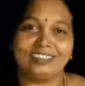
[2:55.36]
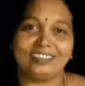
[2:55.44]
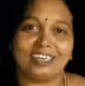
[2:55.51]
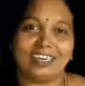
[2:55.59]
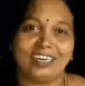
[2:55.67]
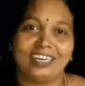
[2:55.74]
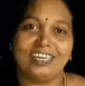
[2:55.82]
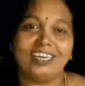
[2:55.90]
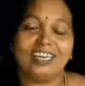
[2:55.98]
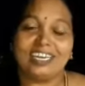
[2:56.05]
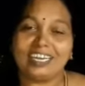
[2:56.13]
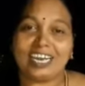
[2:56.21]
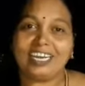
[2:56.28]
చాలా
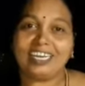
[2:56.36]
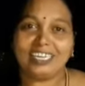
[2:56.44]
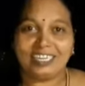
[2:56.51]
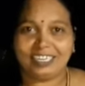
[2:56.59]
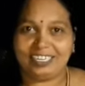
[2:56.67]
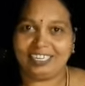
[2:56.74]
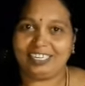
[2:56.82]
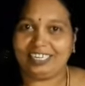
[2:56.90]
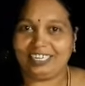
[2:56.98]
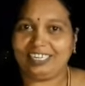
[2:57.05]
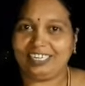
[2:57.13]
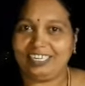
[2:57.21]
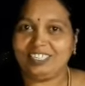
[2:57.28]
కానీ
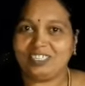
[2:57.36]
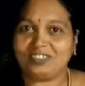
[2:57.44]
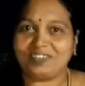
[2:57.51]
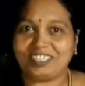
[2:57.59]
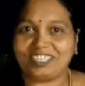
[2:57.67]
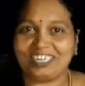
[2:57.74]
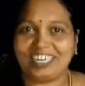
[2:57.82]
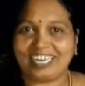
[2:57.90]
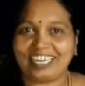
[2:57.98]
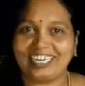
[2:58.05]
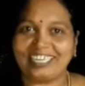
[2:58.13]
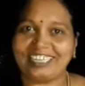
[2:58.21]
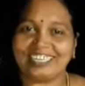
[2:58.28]
ఈ సిచ్యువేషన్లో
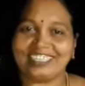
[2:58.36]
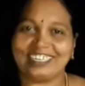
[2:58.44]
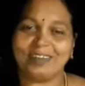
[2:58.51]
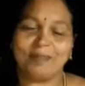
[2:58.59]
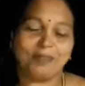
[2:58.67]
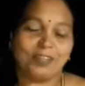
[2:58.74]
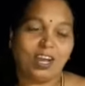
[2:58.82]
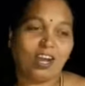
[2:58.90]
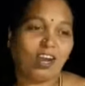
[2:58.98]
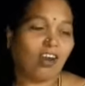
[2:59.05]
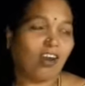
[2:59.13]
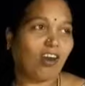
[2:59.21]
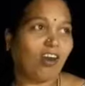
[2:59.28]
నాకేంటి తెలుసా
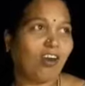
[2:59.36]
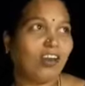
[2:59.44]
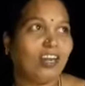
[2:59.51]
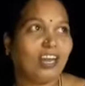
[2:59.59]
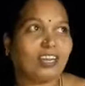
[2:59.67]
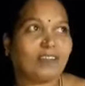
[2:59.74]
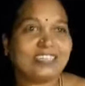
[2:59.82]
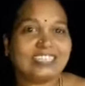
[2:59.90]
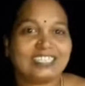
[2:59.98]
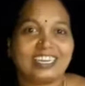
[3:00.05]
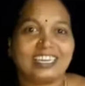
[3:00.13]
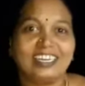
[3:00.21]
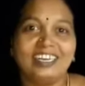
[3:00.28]
ఆల్ లాంగ్వేజెస్
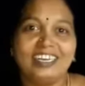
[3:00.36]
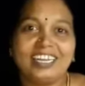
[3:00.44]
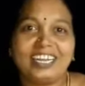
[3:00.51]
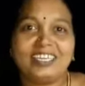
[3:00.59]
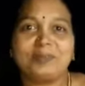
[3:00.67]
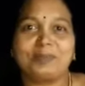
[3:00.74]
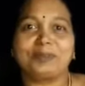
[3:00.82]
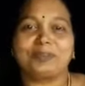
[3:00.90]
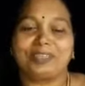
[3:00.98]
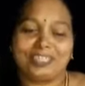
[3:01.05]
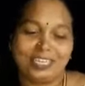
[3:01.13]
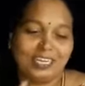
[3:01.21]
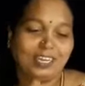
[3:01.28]
అన్నీ
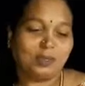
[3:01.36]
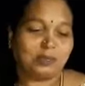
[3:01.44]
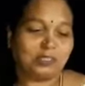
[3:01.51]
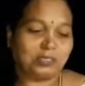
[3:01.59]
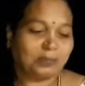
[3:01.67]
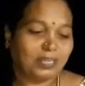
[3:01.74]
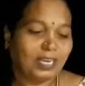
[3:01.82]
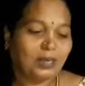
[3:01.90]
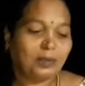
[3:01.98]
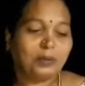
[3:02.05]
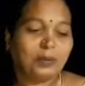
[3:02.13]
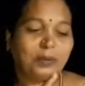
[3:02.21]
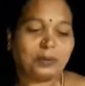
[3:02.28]
కలిసిపోతున్నాయి కొంచెం
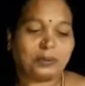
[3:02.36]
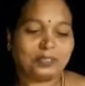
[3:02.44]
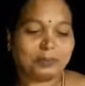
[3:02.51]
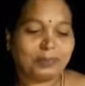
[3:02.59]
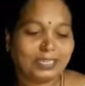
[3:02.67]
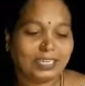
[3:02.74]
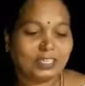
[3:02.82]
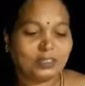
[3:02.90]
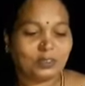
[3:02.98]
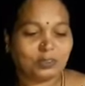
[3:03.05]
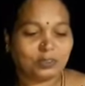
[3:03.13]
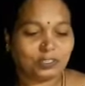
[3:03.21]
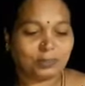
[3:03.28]
తెలుగు కొంచెం ఇంగ్లీషు
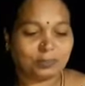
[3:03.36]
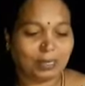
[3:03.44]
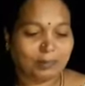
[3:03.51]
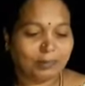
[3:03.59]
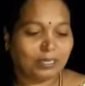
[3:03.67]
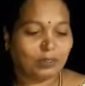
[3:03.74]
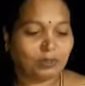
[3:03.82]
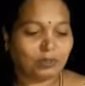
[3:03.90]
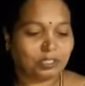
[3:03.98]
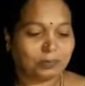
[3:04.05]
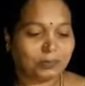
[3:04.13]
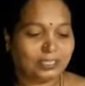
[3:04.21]
కొంచెం తమిళ్ కొంచెం